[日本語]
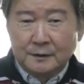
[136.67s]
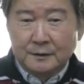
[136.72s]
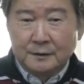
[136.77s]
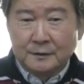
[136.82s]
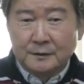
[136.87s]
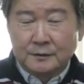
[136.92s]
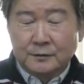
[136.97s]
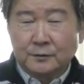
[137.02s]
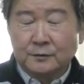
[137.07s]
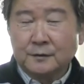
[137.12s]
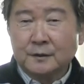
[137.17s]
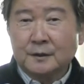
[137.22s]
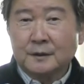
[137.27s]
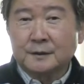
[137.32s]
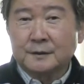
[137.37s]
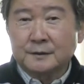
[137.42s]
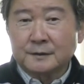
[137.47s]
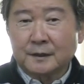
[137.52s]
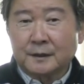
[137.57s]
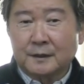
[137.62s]
えー、その中
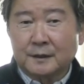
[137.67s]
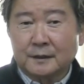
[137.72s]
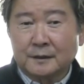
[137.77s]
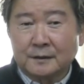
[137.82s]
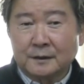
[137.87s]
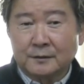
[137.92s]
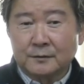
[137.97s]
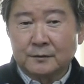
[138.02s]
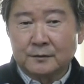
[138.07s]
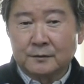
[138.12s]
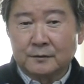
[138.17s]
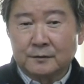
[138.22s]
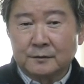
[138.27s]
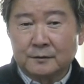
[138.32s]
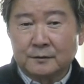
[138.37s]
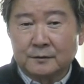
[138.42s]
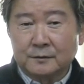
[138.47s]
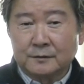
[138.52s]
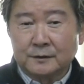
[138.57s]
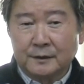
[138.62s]
でさあ
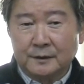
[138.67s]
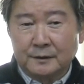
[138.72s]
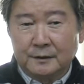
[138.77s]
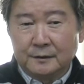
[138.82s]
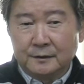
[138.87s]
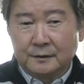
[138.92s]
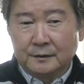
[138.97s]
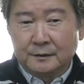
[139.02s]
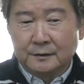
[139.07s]
のー、ね、